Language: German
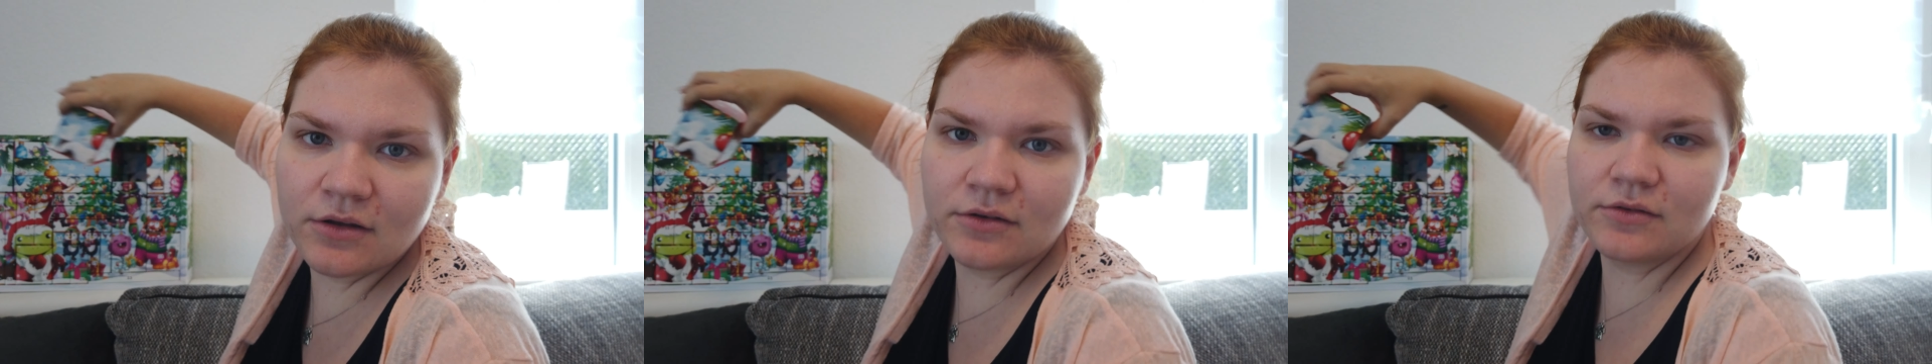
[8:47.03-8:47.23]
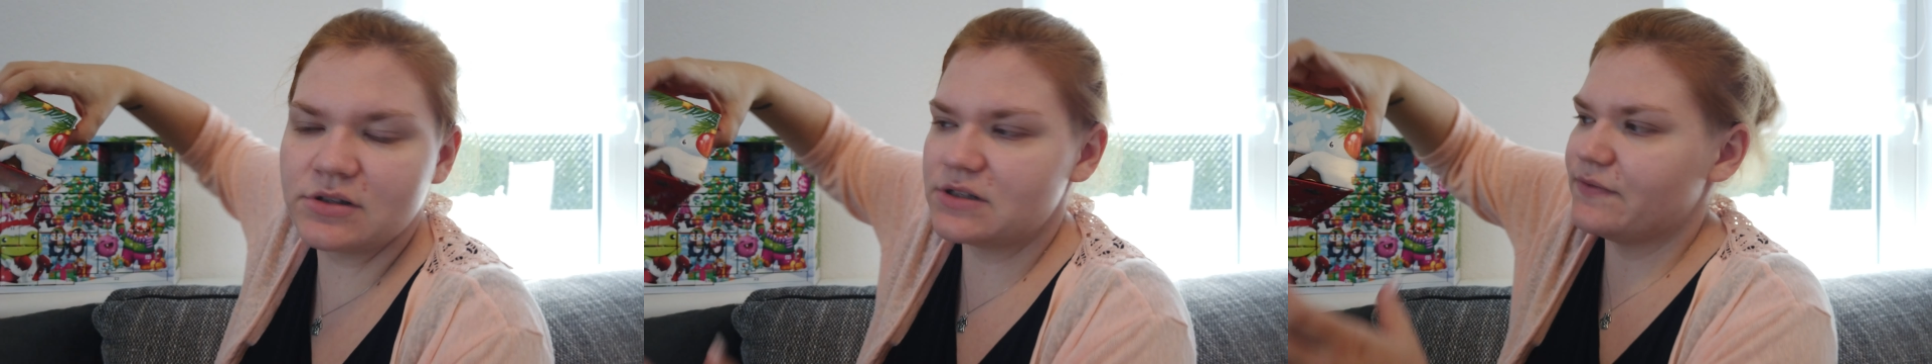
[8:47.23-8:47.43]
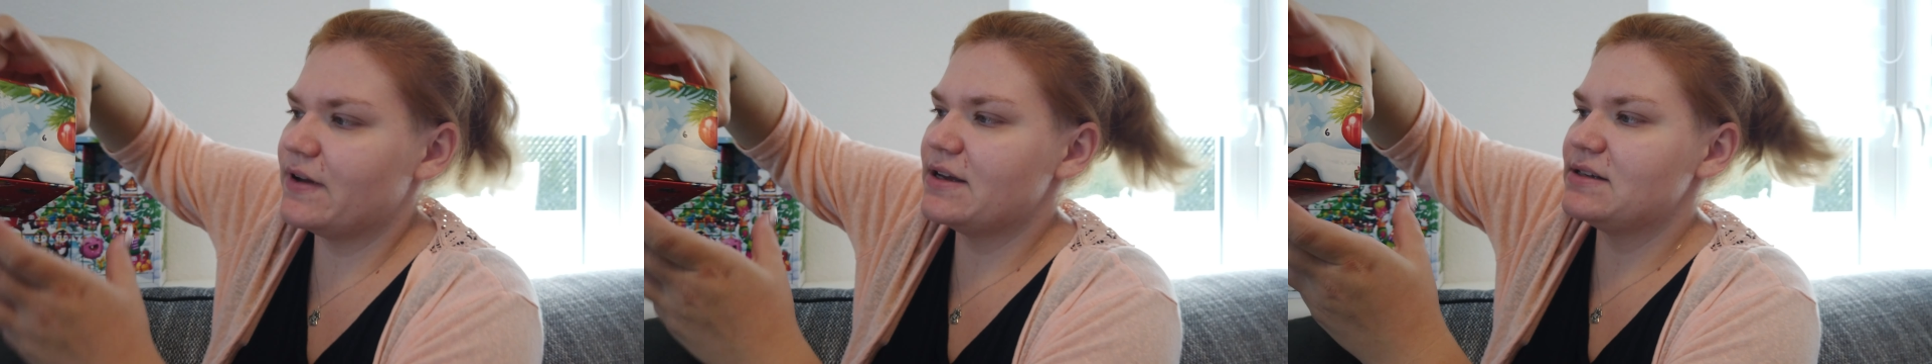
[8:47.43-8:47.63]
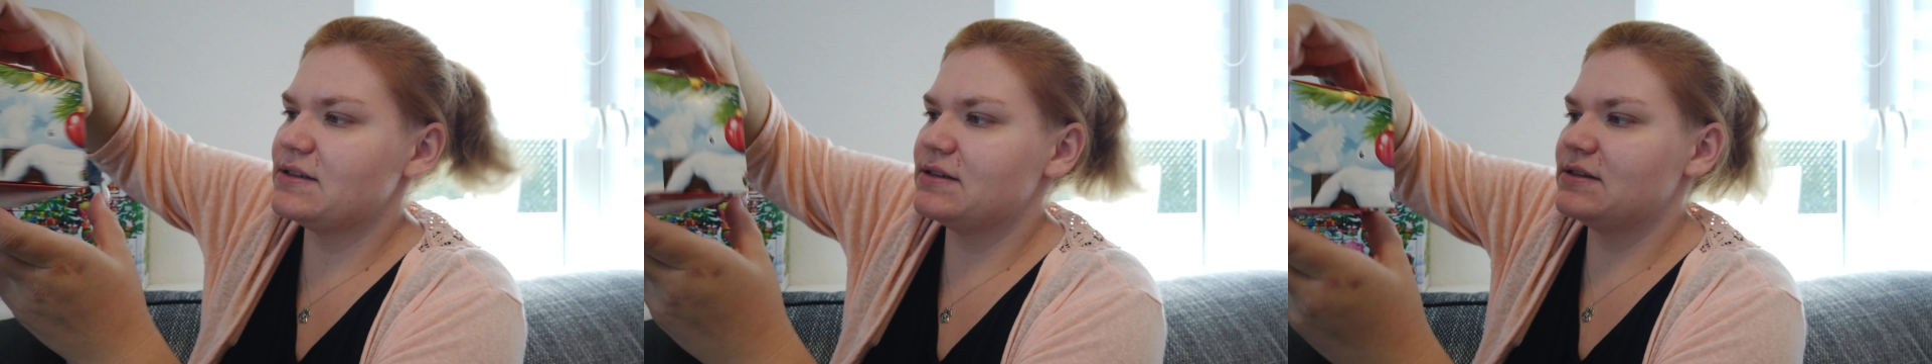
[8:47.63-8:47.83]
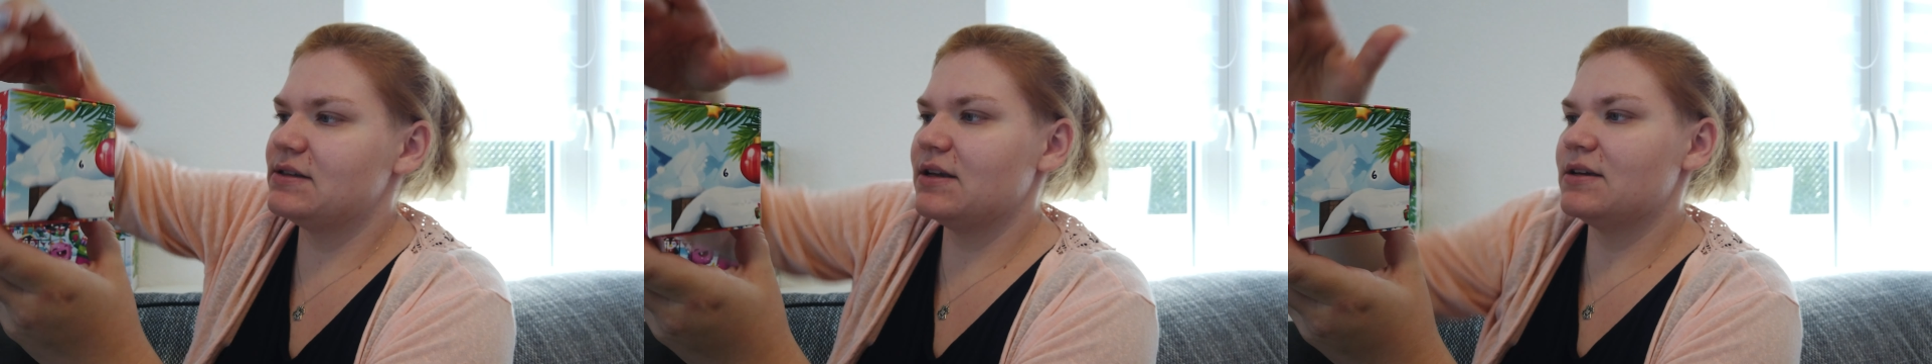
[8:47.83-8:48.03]
Und zwar ist
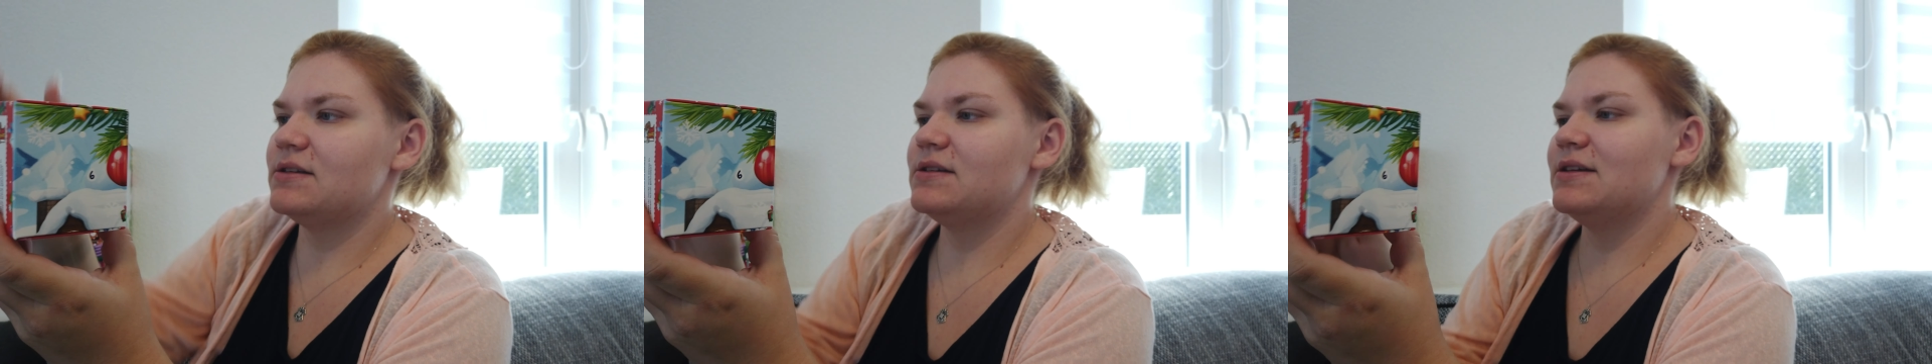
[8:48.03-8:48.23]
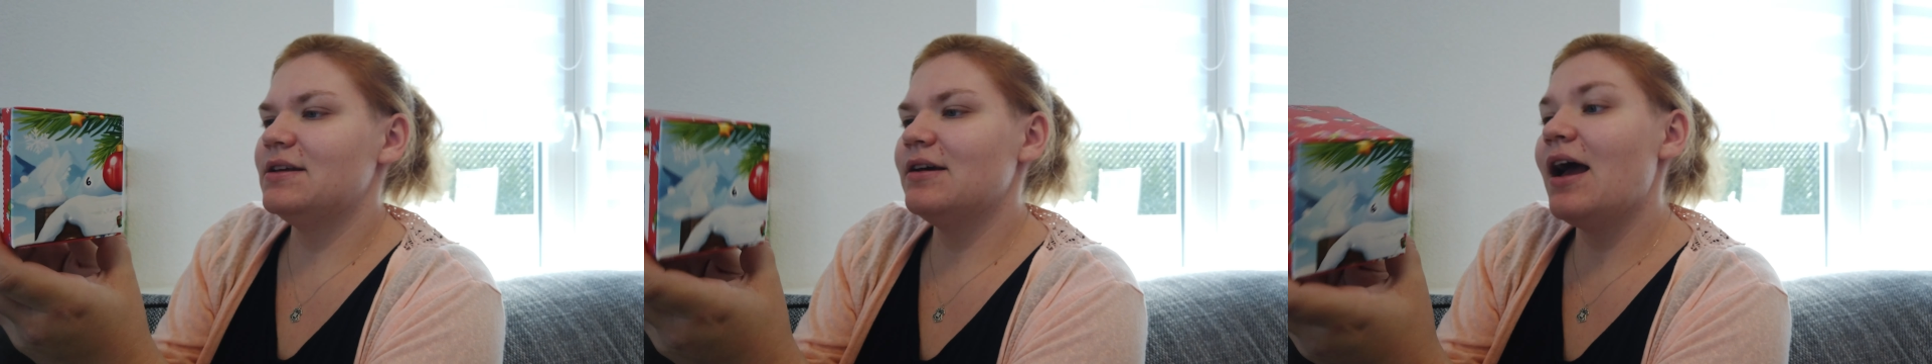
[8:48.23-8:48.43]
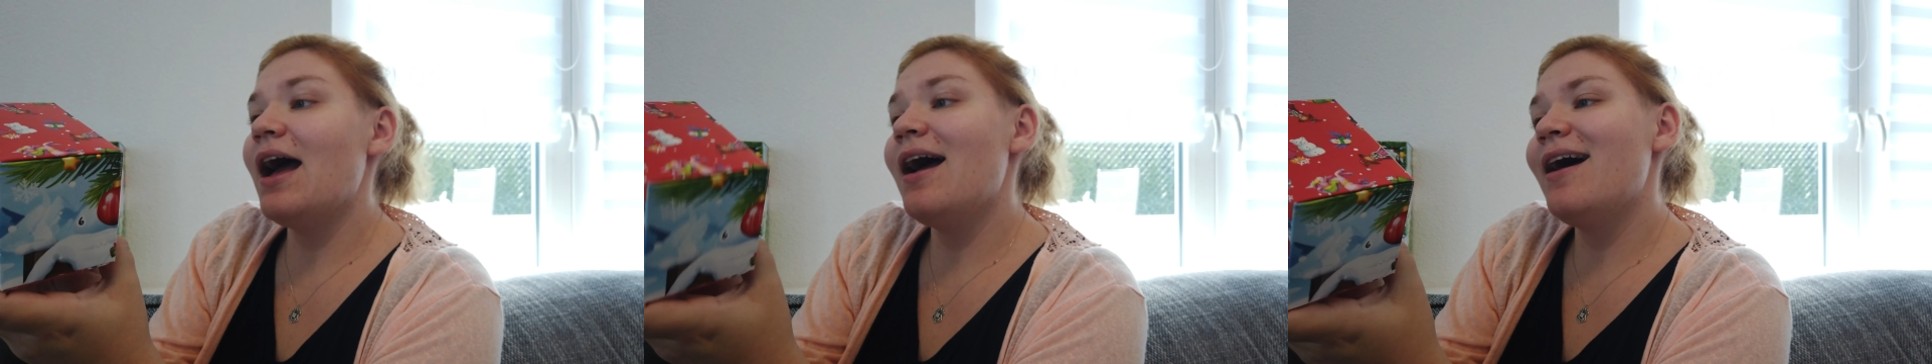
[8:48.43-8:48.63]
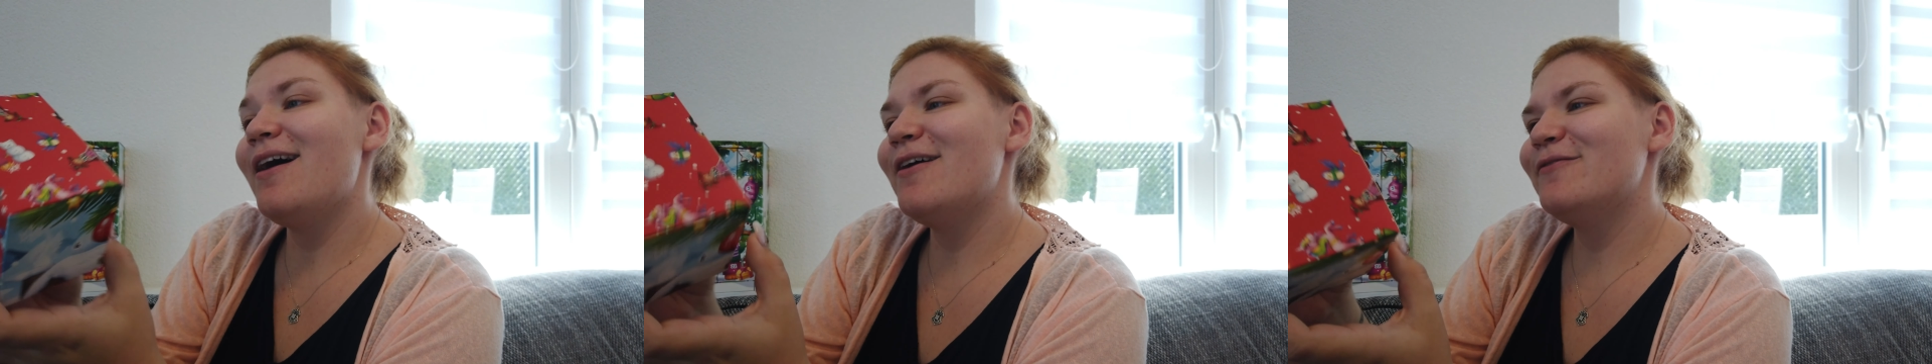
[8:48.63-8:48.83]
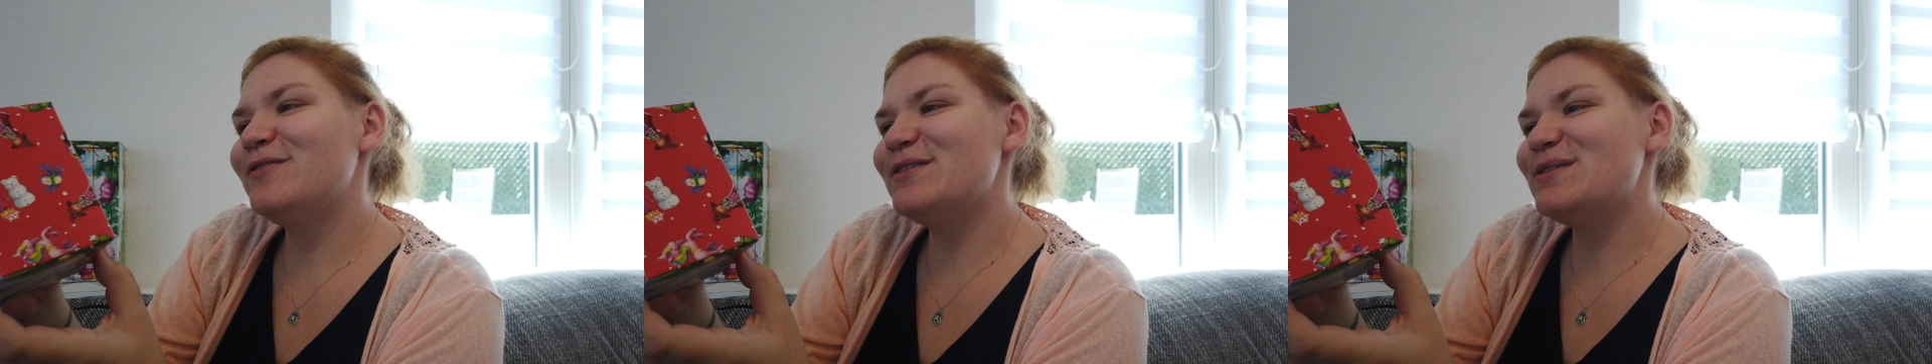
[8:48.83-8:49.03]
es das hier.
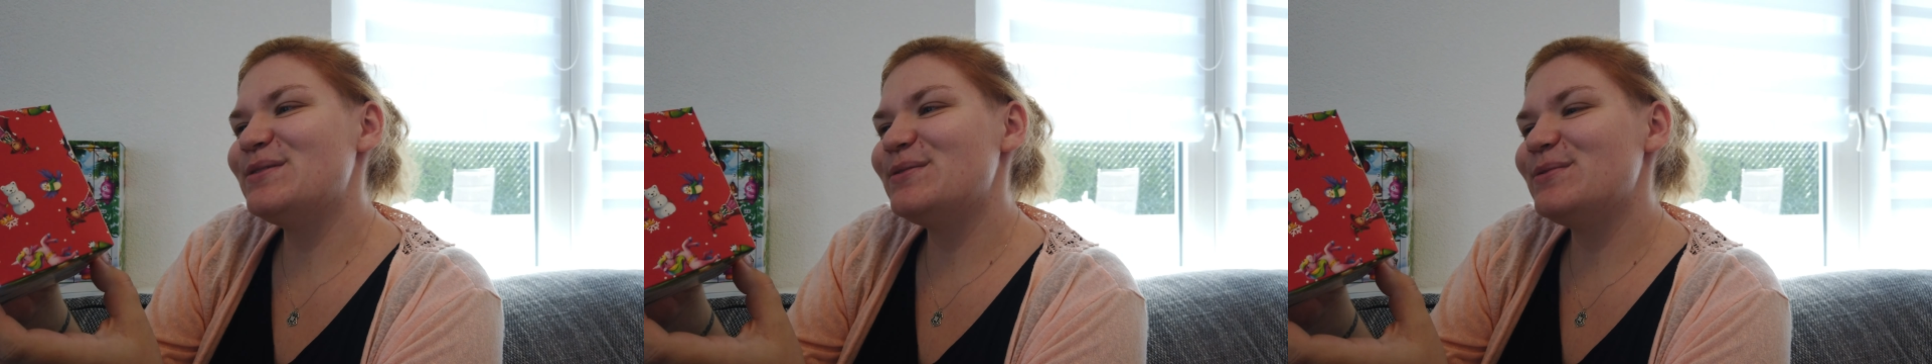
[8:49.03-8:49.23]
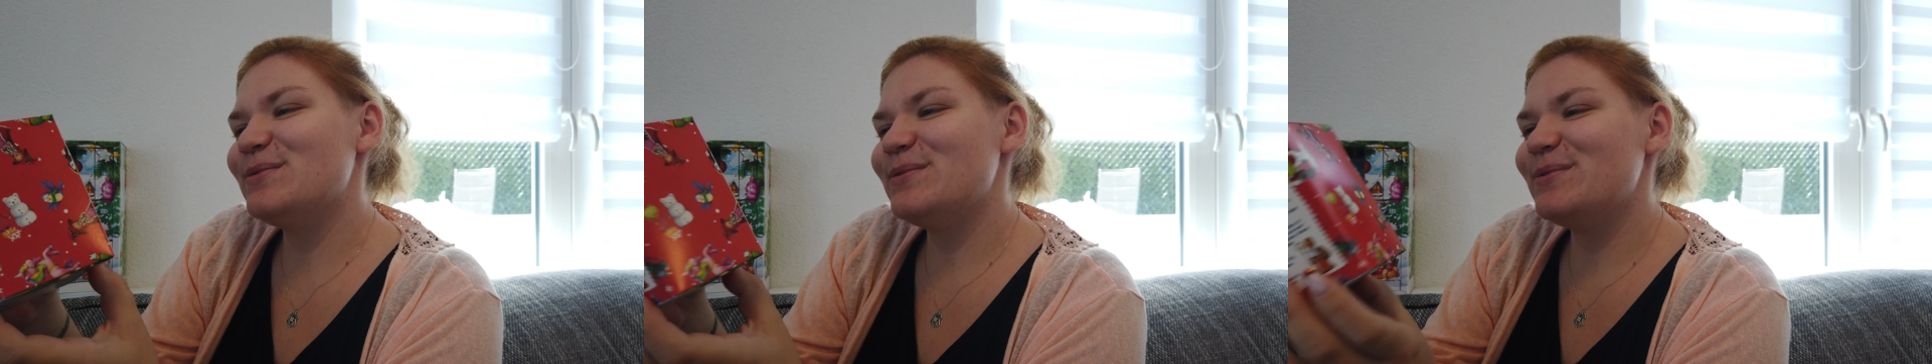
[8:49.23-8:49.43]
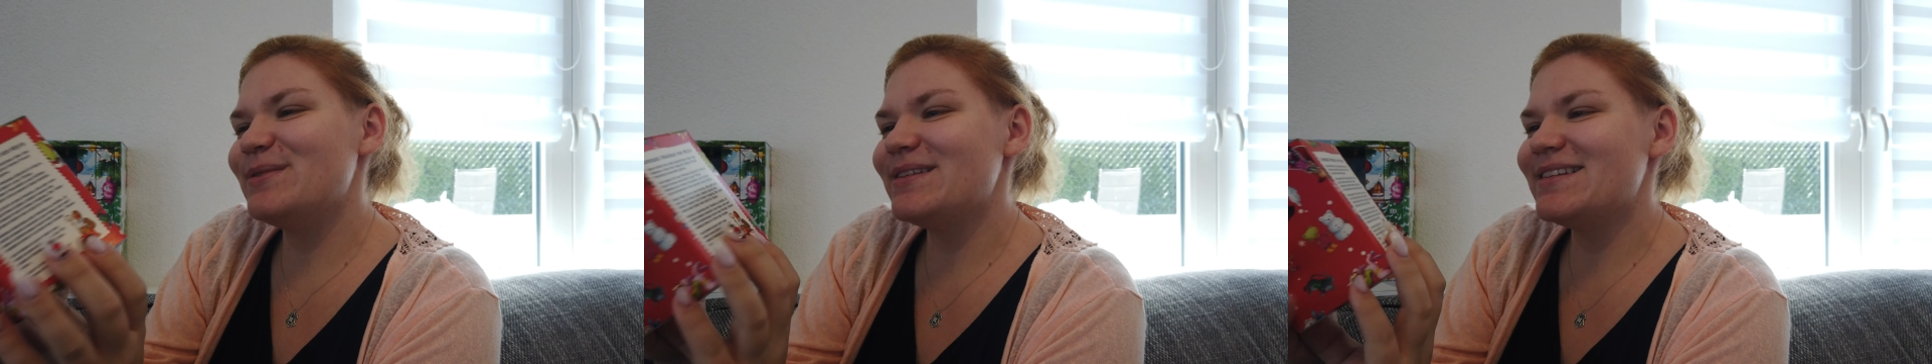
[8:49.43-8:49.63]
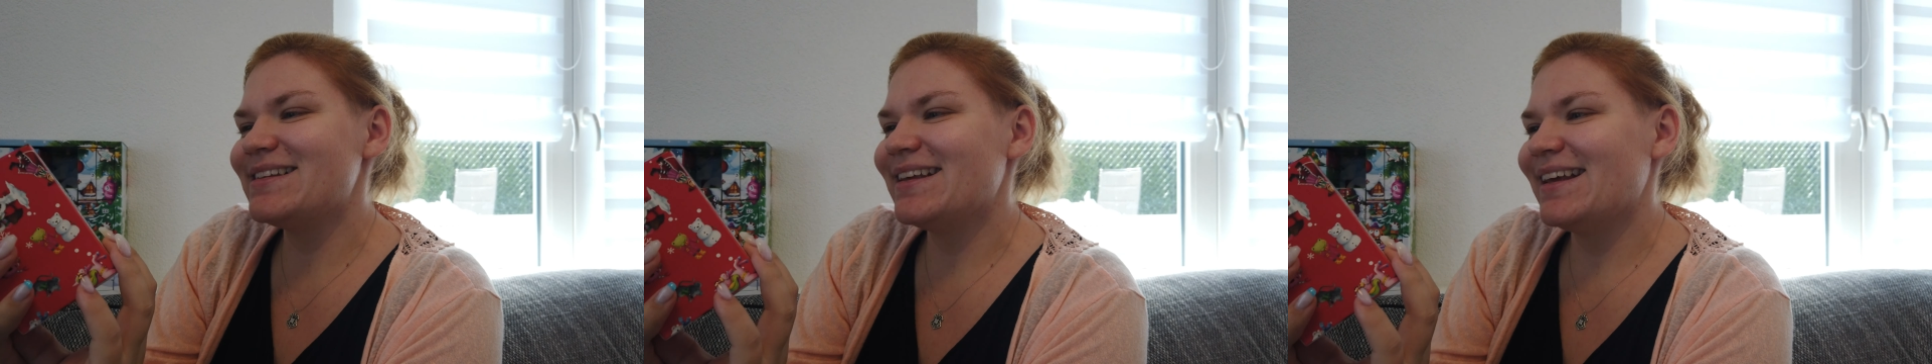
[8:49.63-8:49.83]
Ah, wie süß.